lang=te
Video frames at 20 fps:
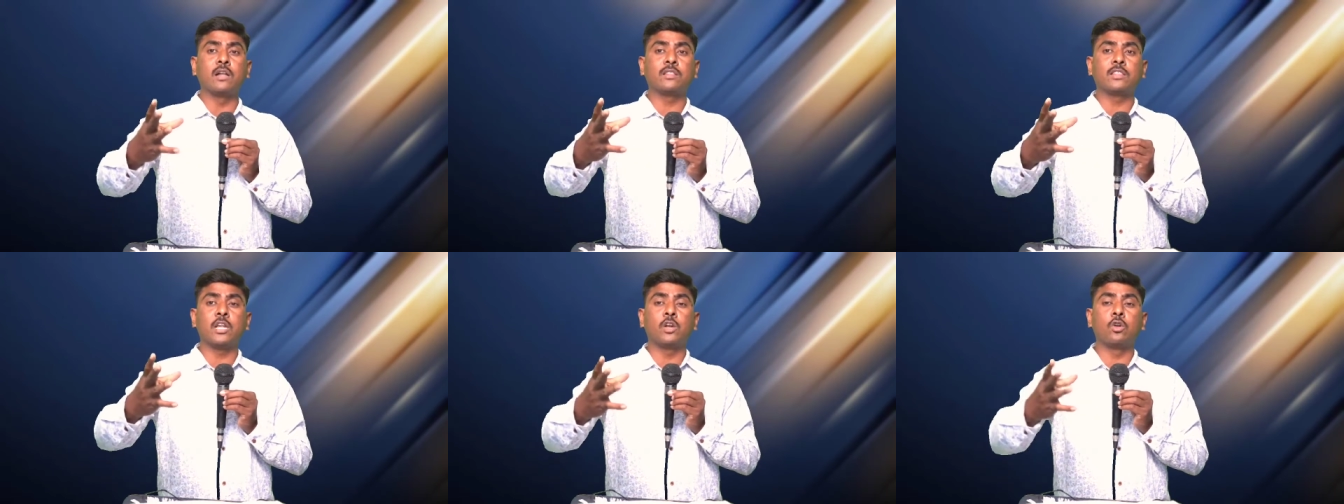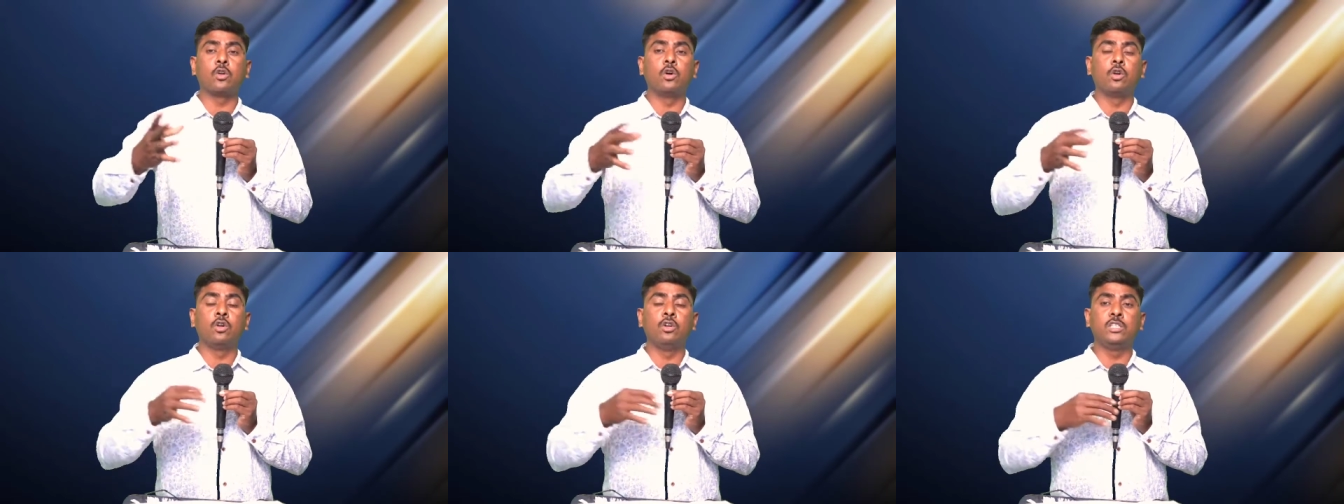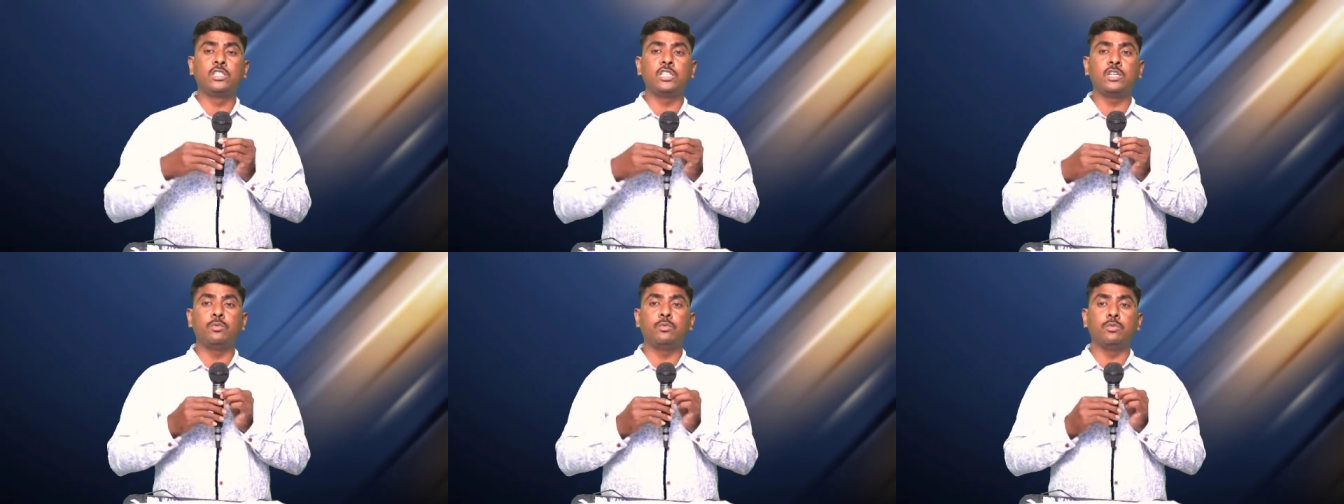తనలో
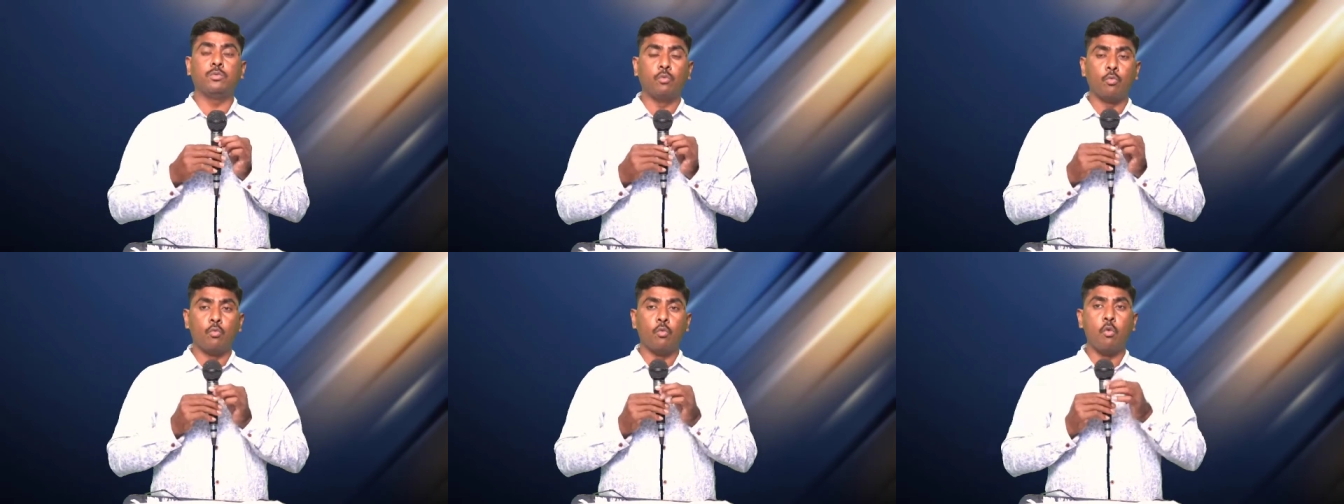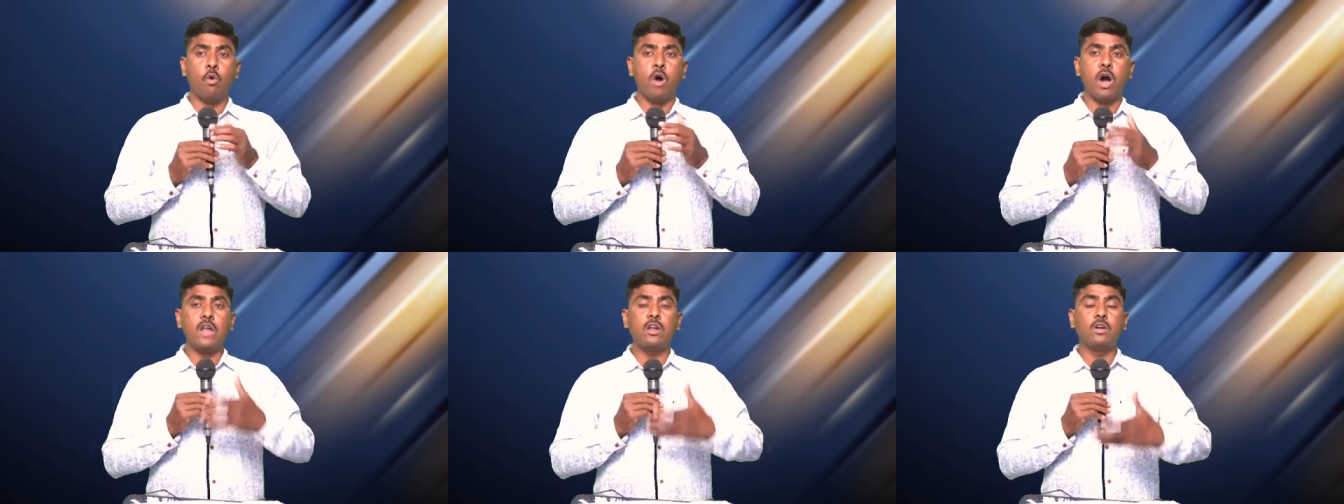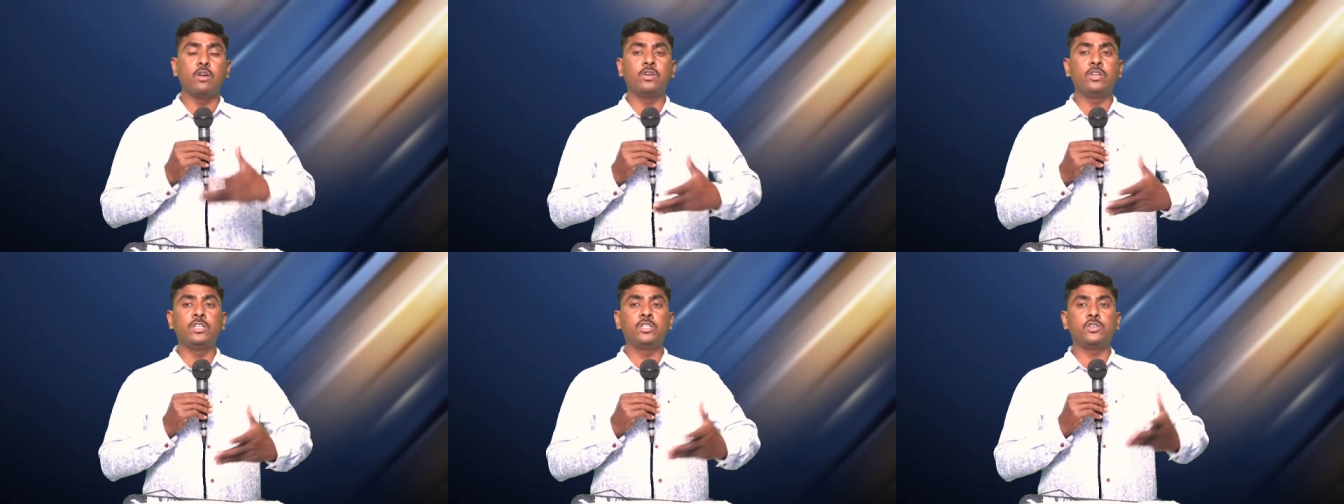నుంచి
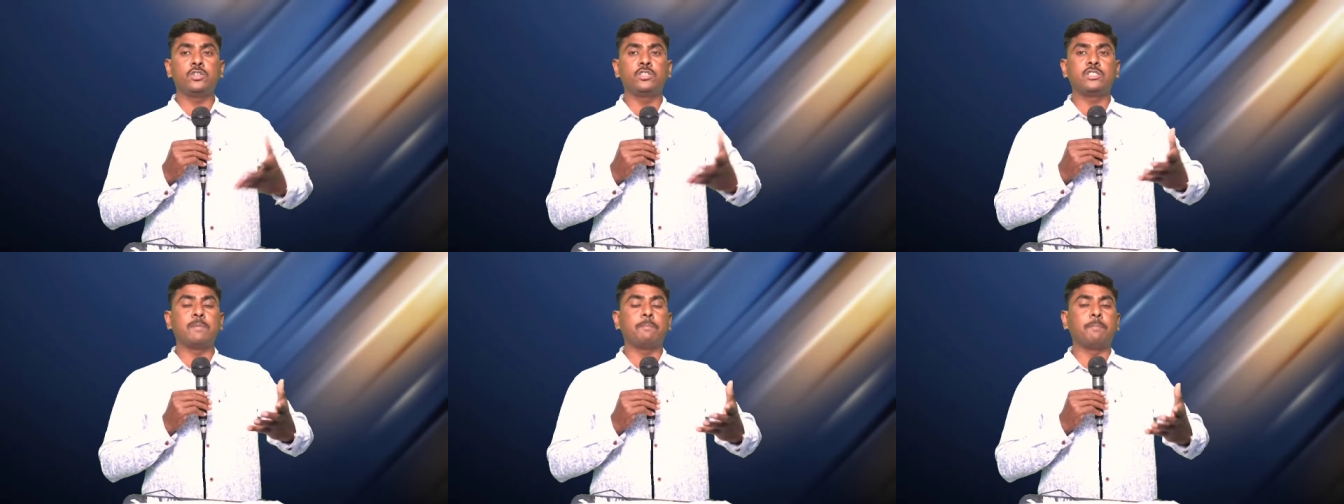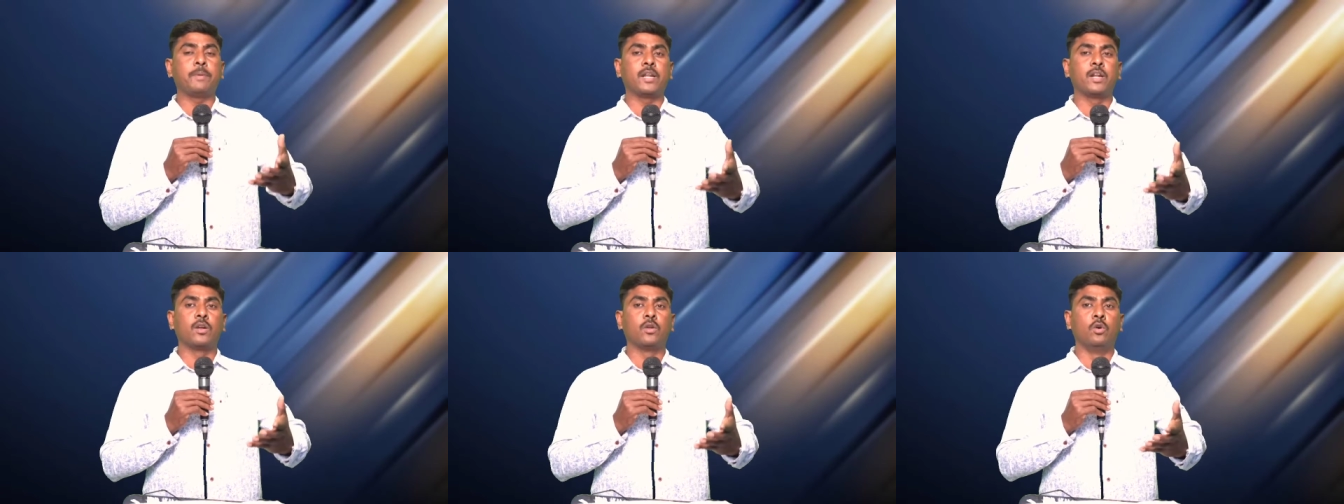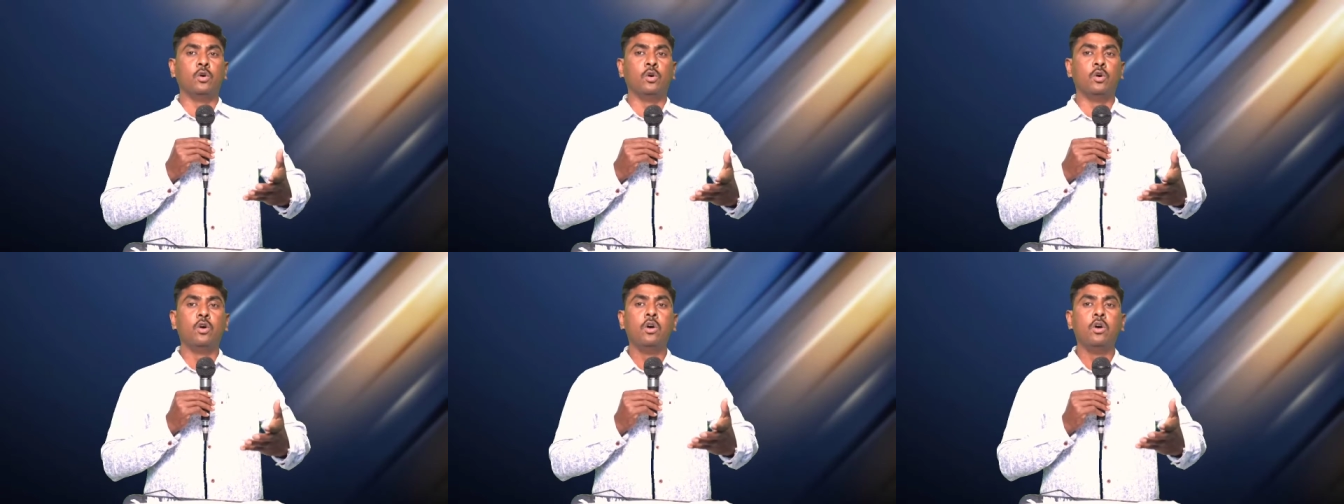వాళ్ళ నుంచి వచ్చే పిల్లలు